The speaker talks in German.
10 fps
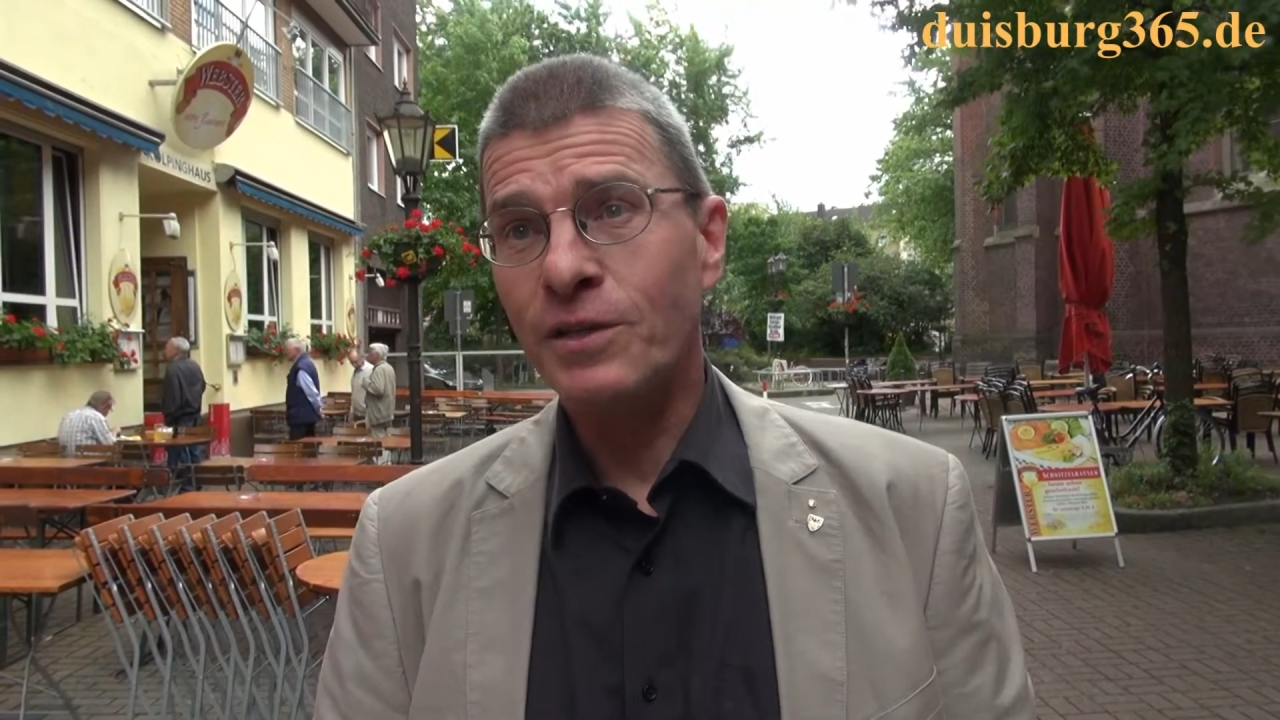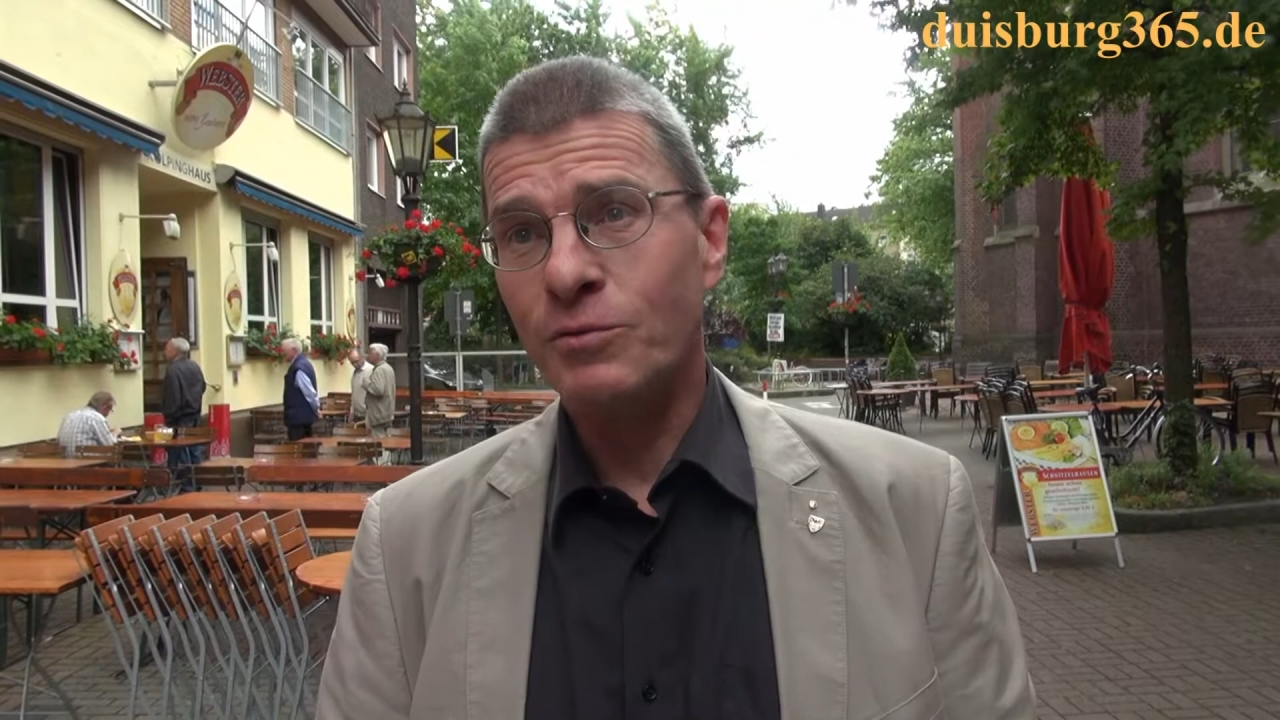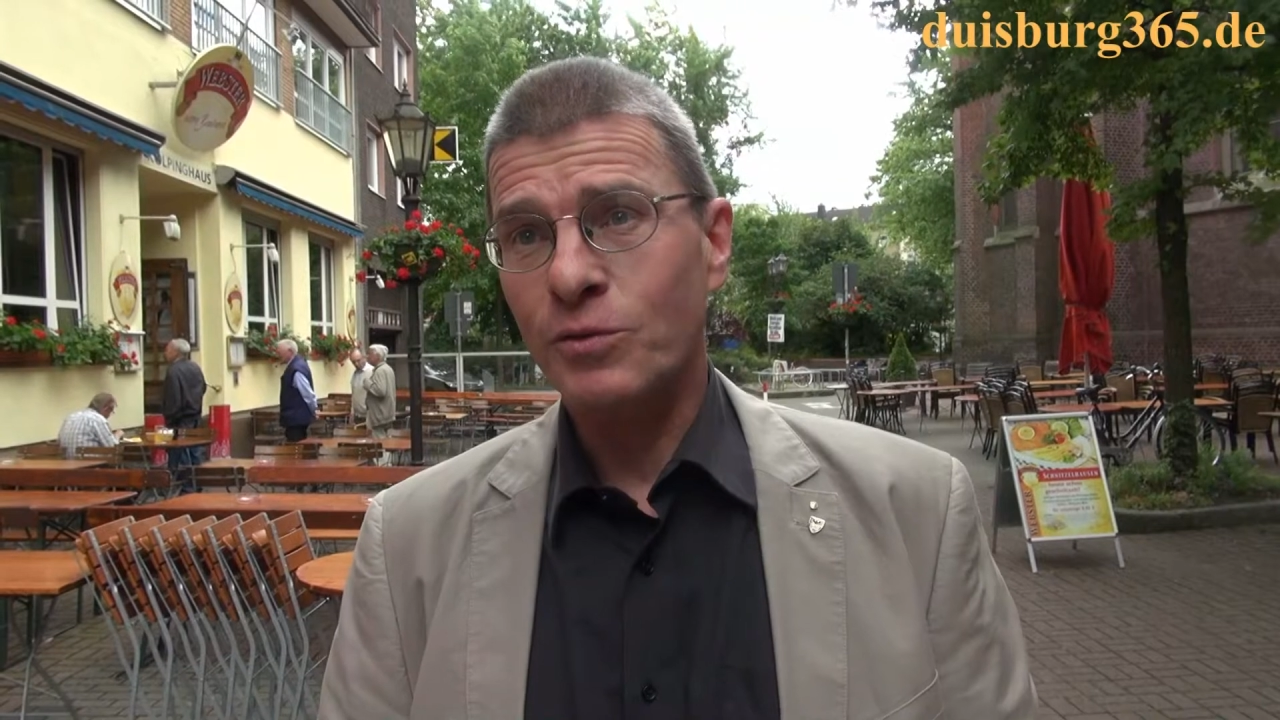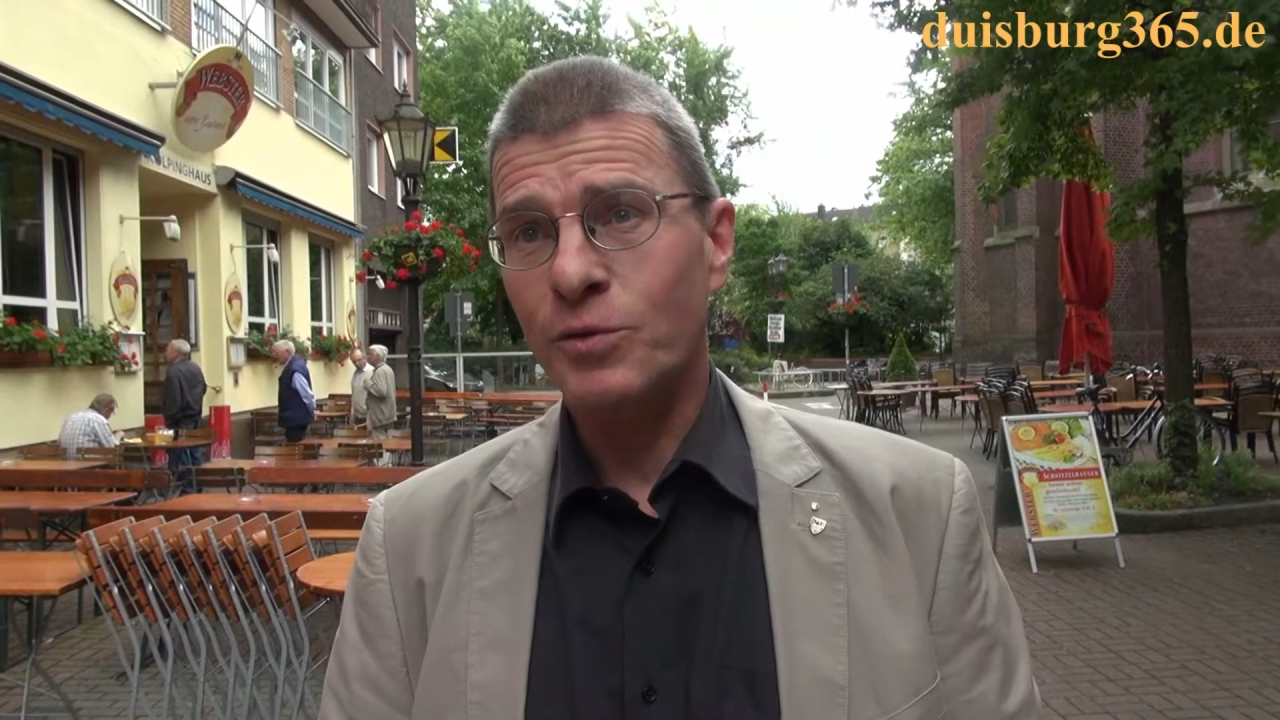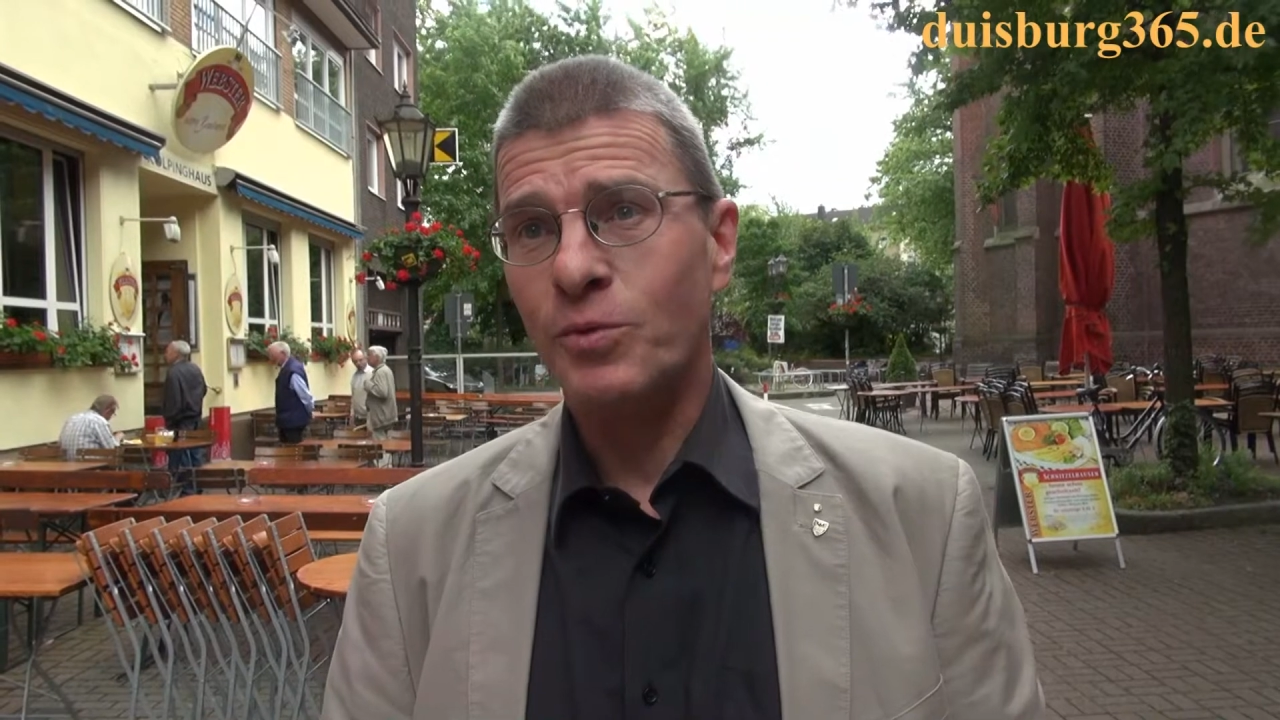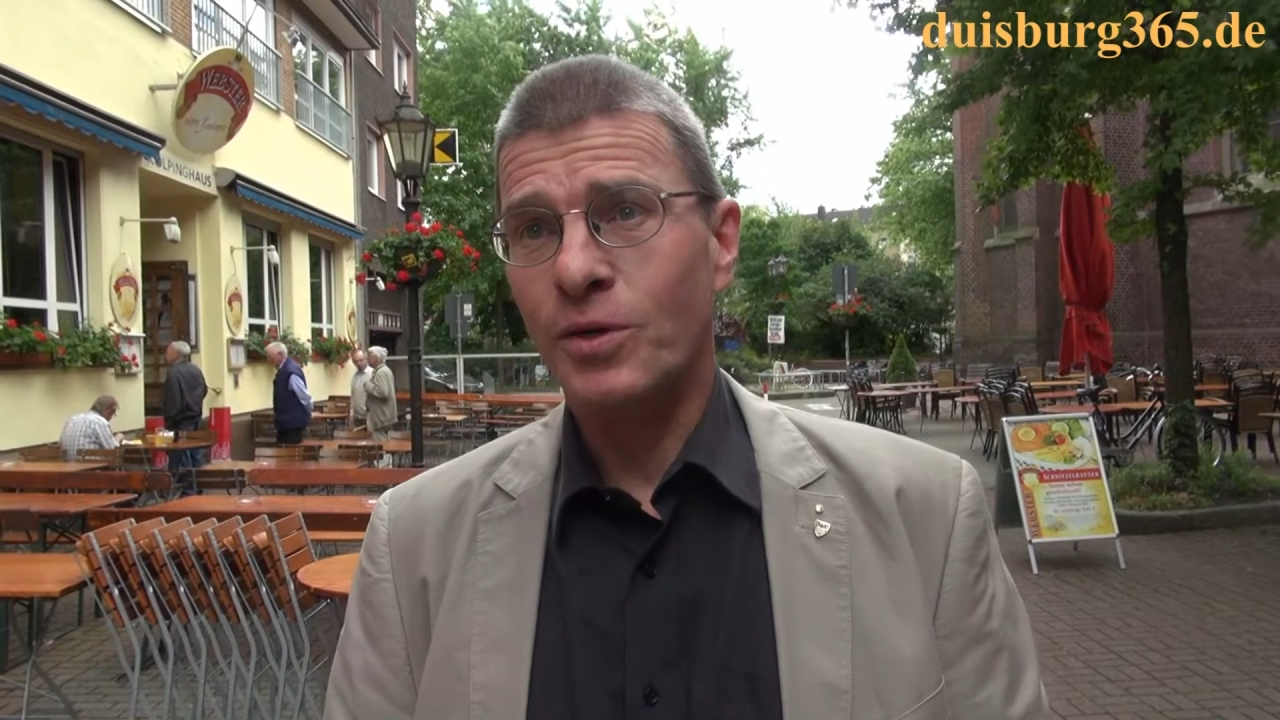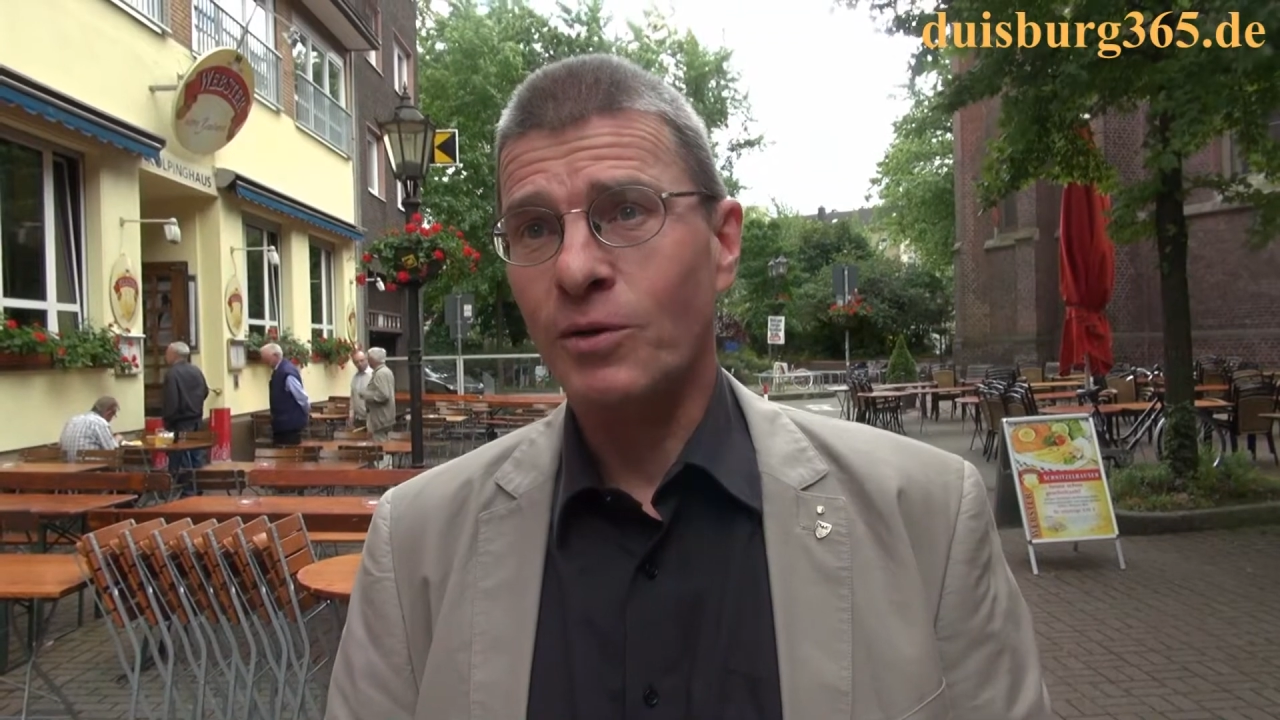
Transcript: Duisburger